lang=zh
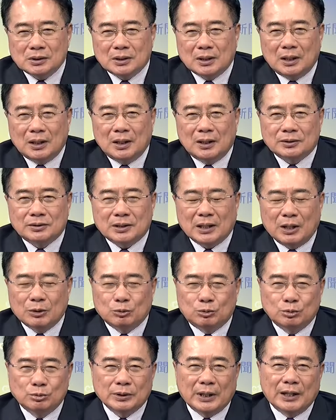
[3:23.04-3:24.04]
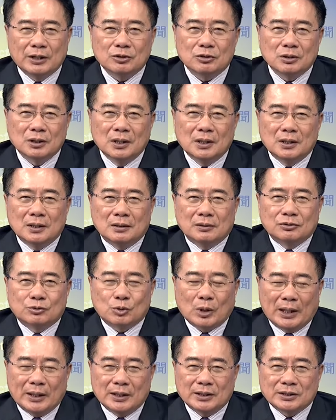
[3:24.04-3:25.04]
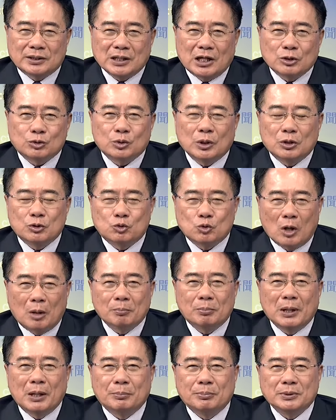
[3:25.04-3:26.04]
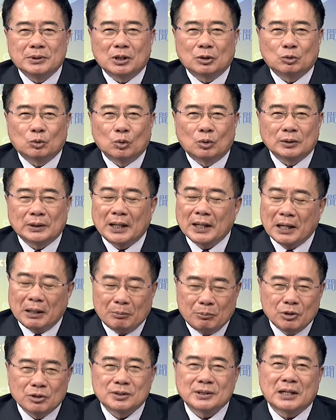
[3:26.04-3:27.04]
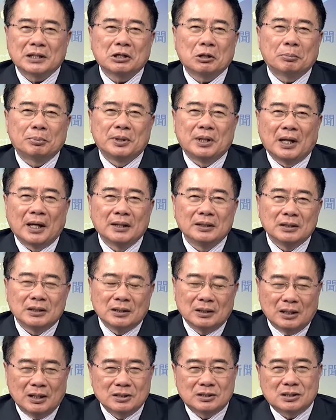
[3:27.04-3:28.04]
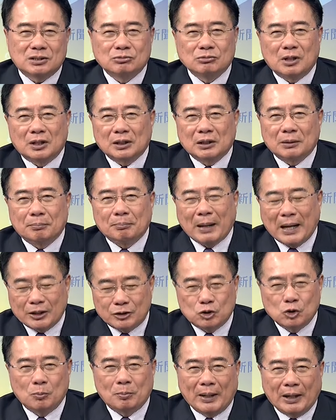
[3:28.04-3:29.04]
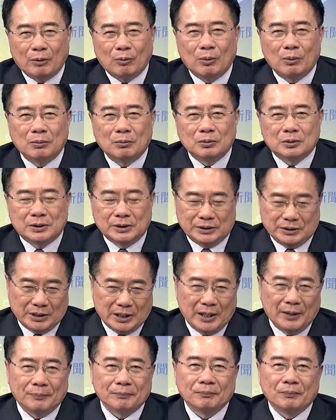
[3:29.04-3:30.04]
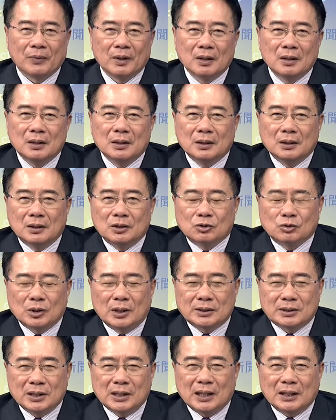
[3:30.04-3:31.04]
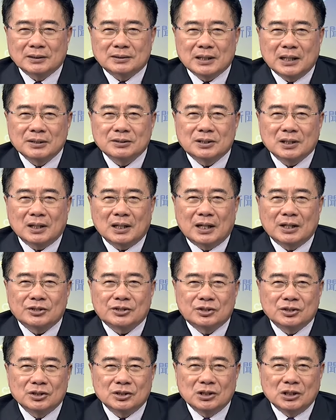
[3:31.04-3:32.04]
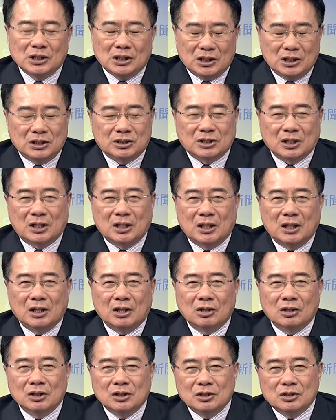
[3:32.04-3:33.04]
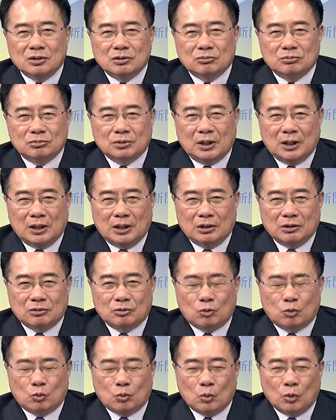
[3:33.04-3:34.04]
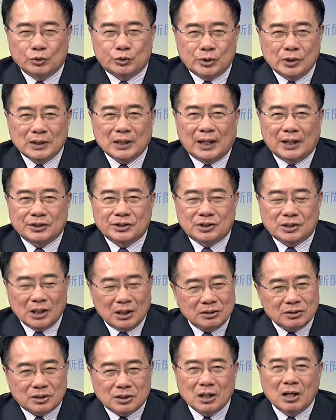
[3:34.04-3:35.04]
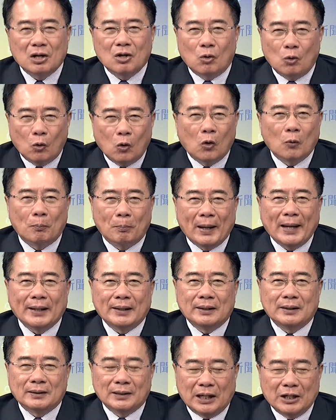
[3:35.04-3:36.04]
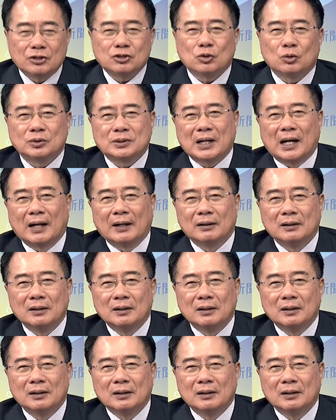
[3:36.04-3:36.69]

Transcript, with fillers: 的在胡琏率领之下，虽然装备比较多，但也没有占到便宜，而死亡了八九百个人。嗯，所以这场战争呢，是以这个呃国军啊先胜或败来收场。